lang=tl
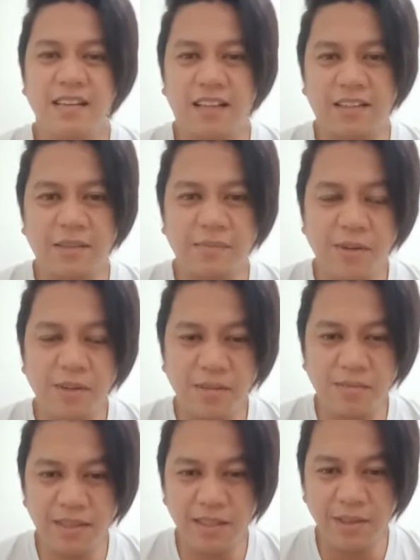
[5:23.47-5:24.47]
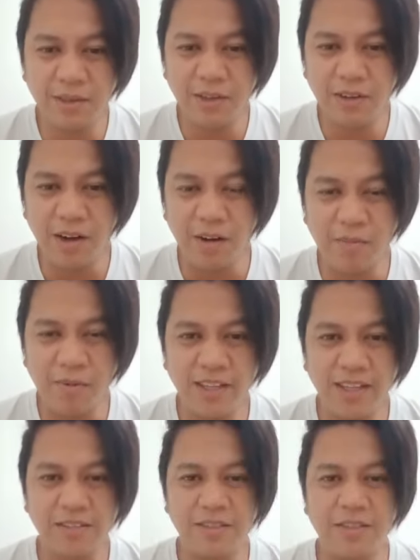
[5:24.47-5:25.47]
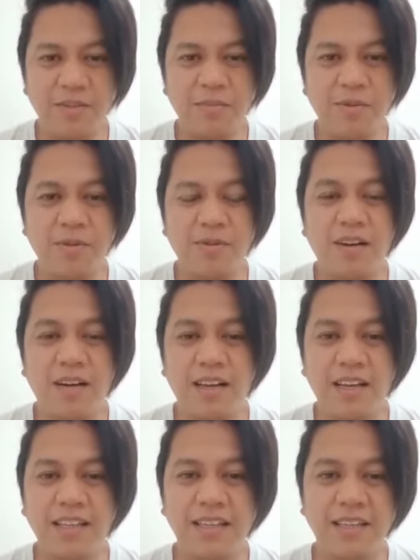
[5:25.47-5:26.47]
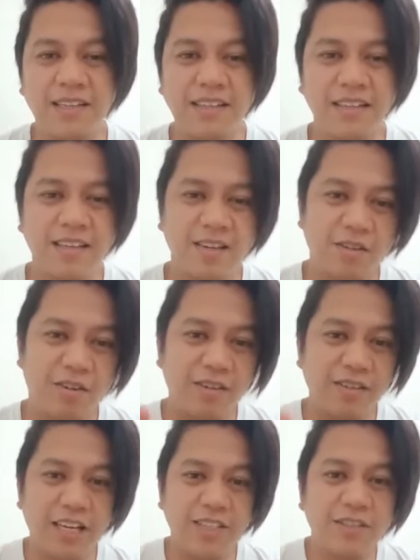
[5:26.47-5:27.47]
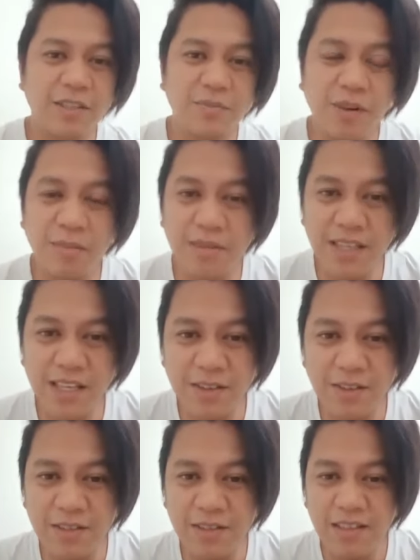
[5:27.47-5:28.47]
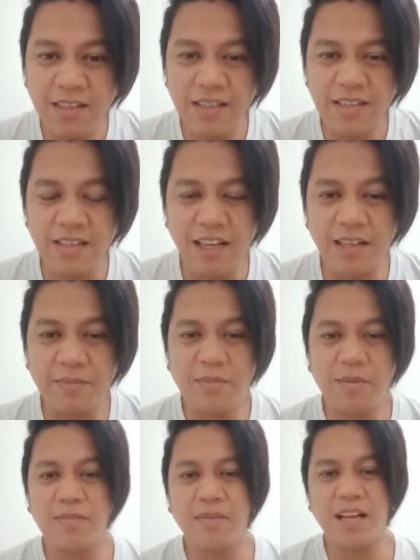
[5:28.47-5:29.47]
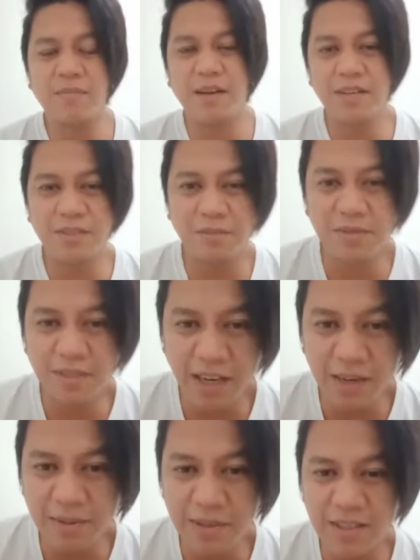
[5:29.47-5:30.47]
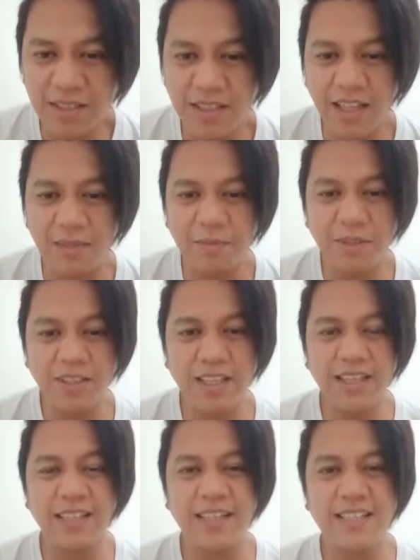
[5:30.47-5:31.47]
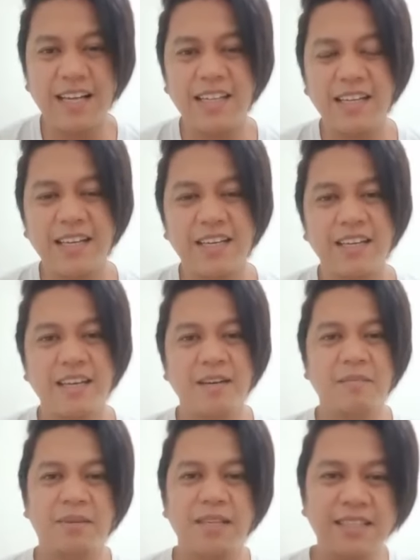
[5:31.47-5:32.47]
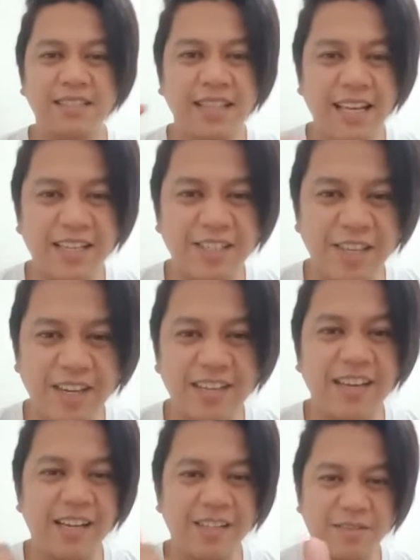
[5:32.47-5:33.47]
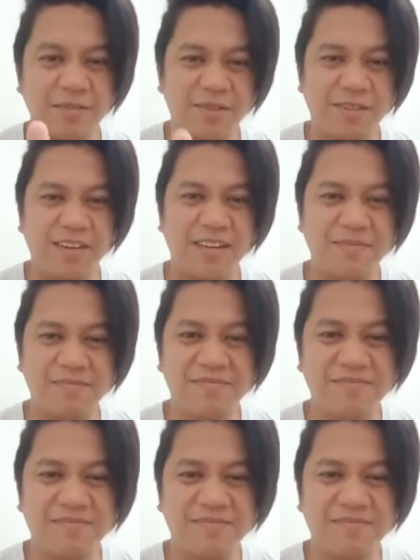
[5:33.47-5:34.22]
Antipolo and Mandaluyong. Ako po ay nandito sa Cebu. Again, nag-congratulate po kami sa inyo. Sana po mas malayo pa ang subscribers at sa lahat po na nakikinig sa kanya. Please like, share, and subscribe.